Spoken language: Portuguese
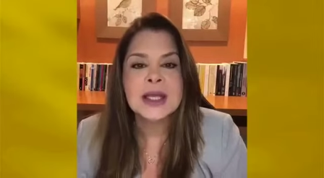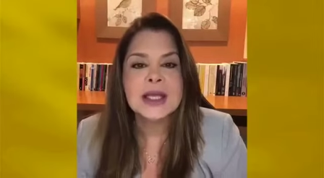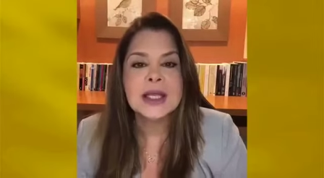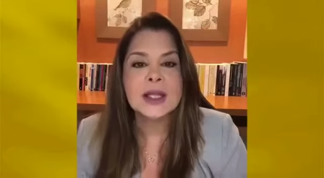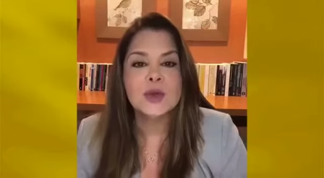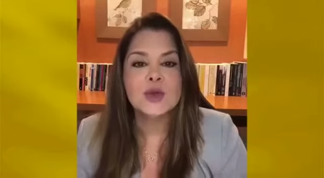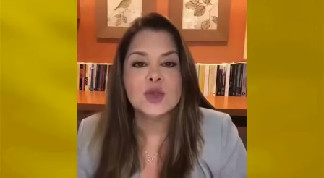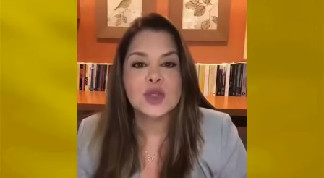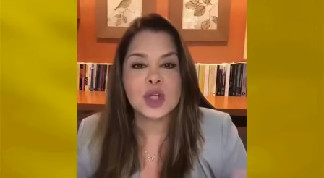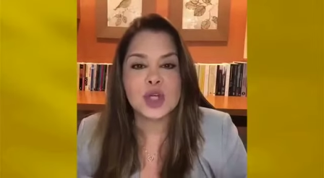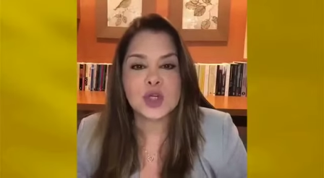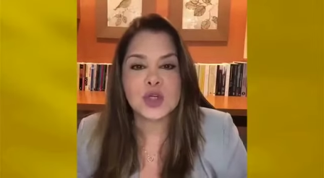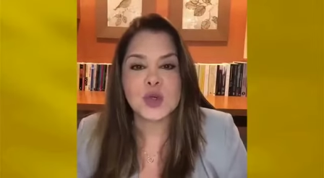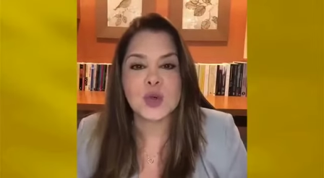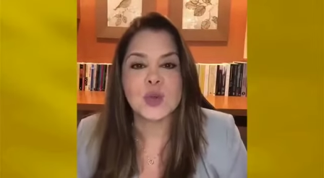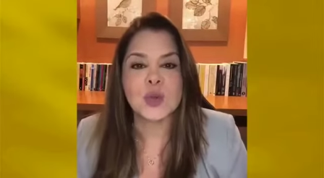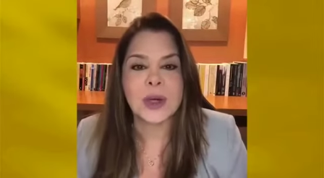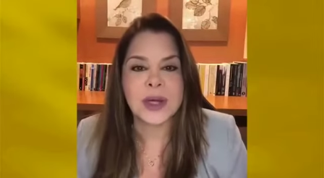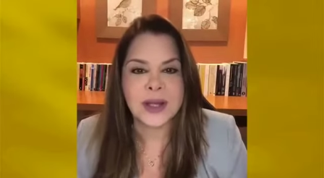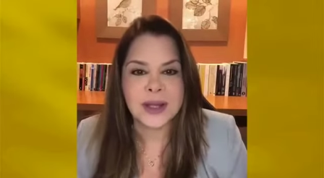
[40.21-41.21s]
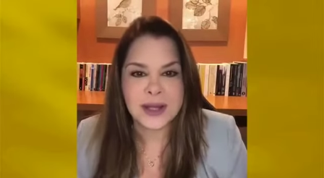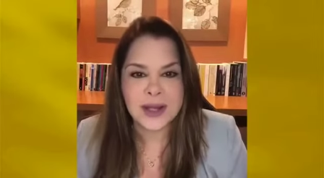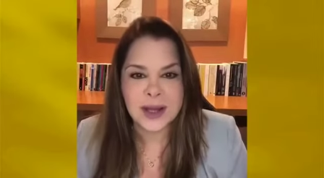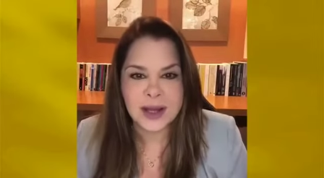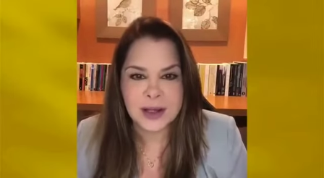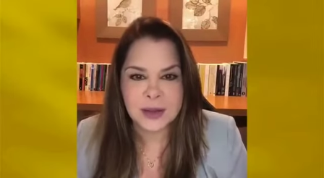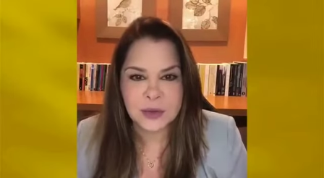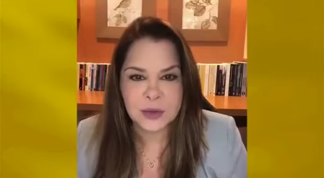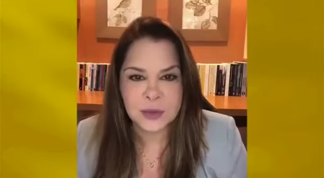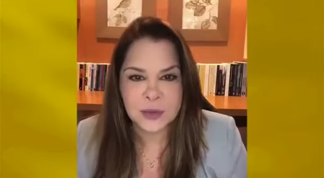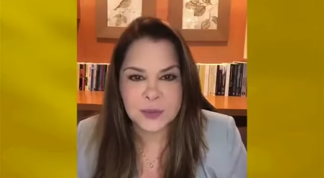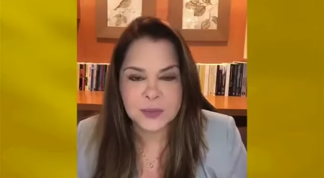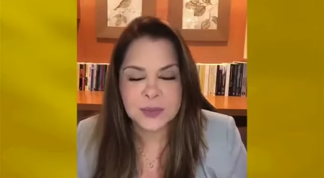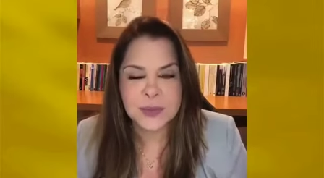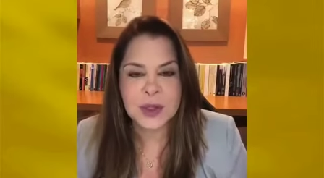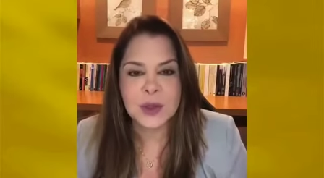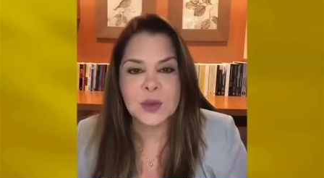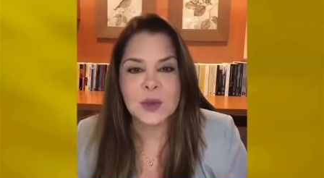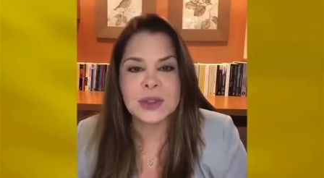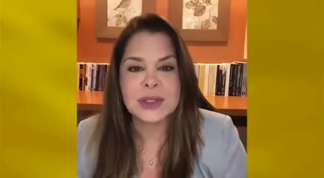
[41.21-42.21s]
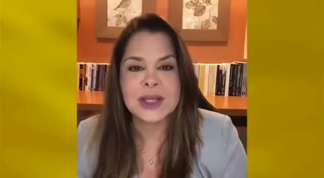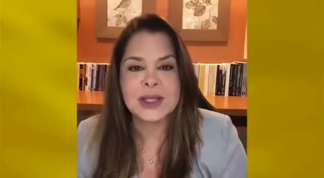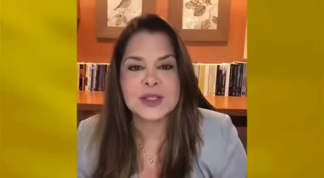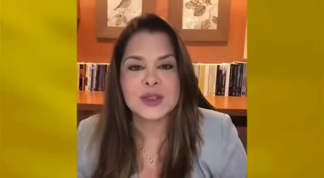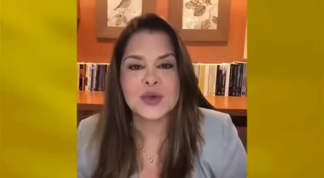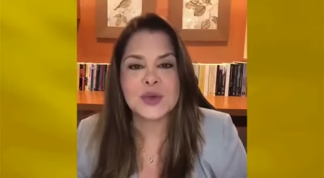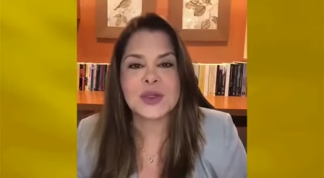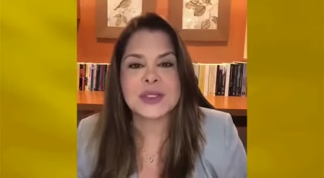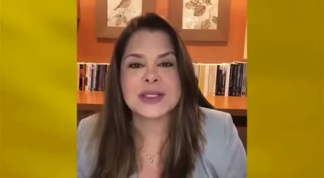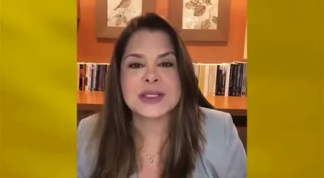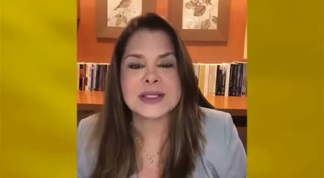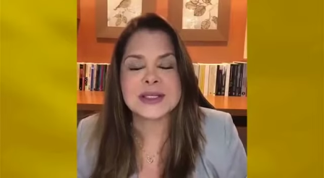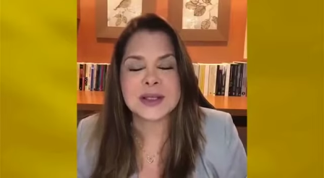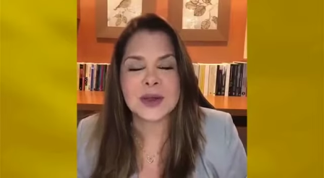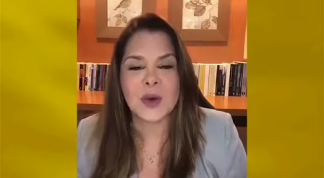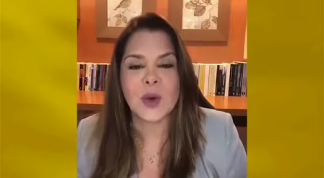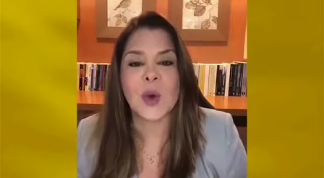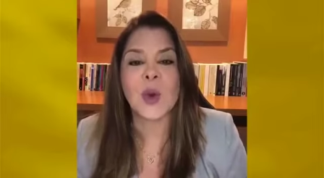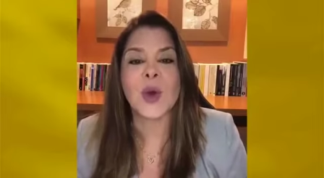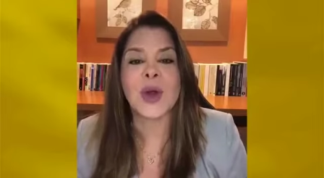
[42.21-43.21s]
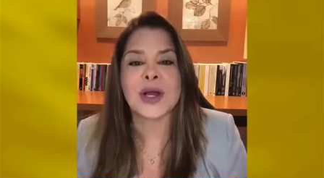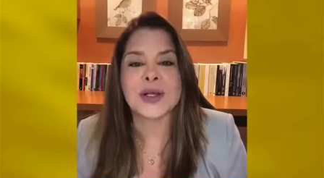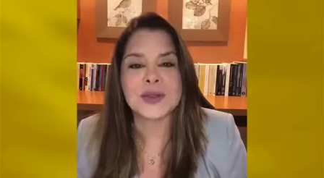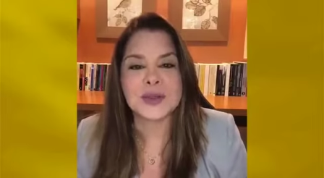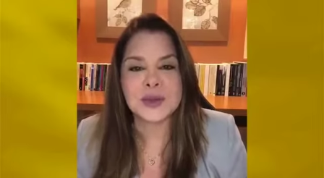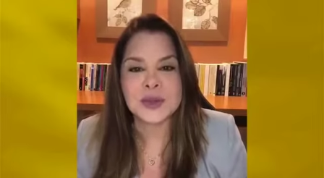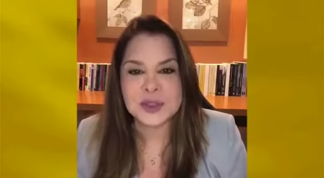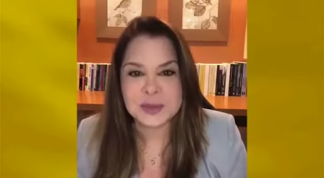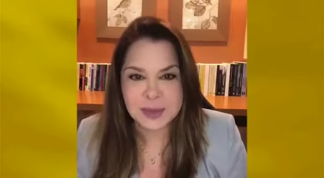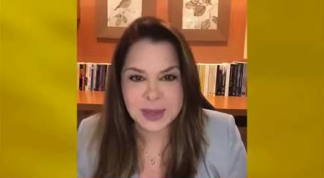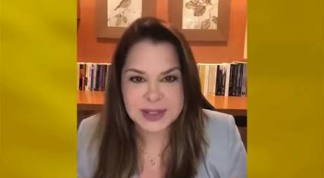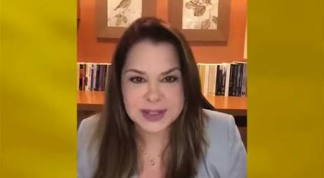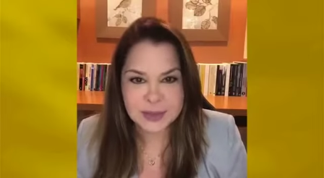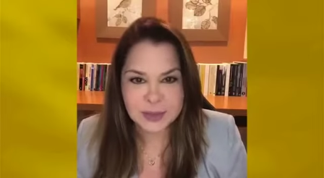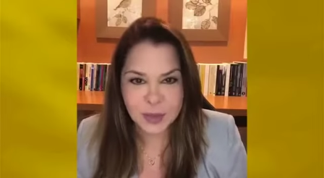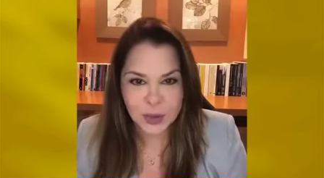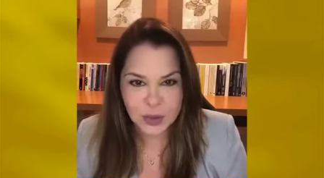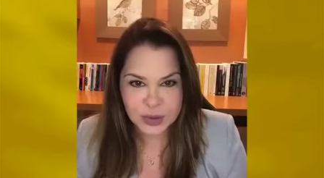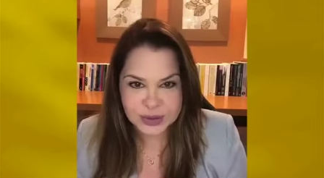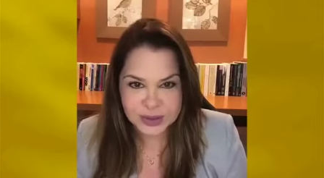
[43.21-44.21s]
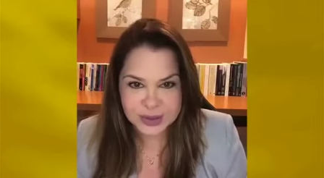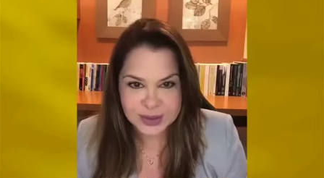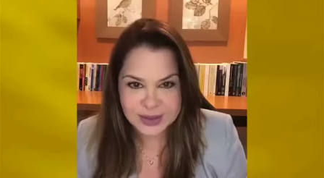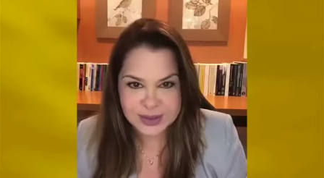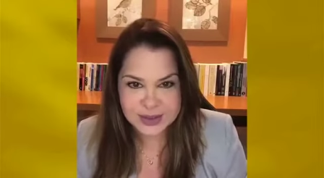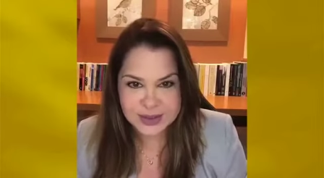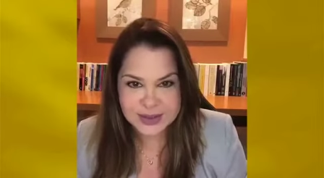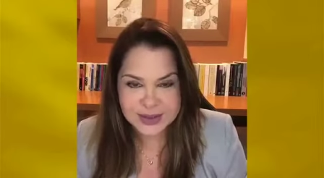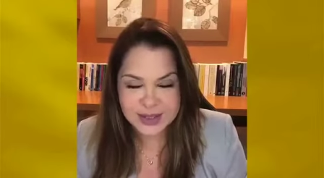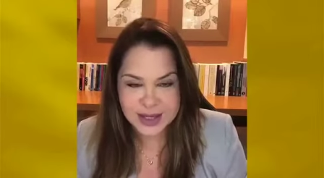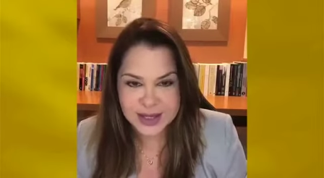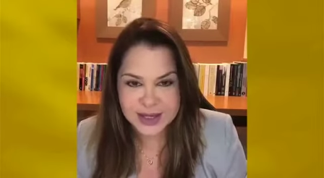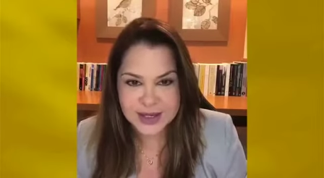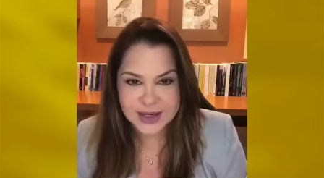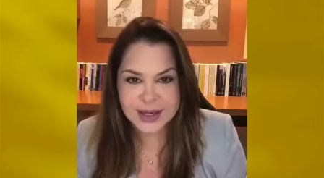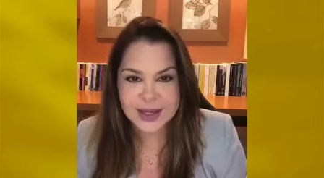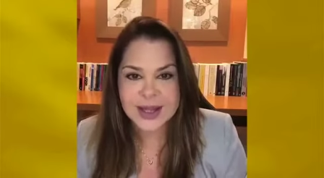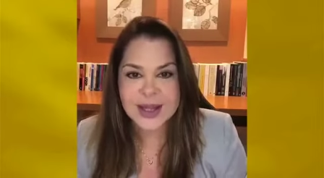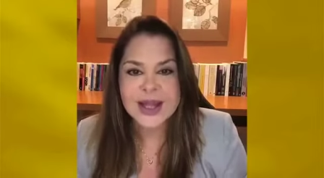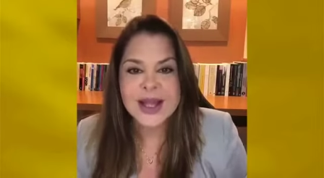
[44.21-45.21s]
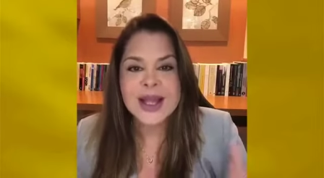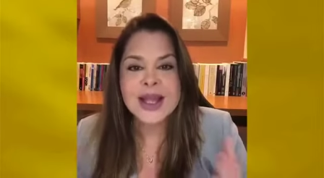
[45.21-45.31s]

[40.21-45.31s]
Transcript: que nos deixou um legado. Uma das suas colocações mais importantes era: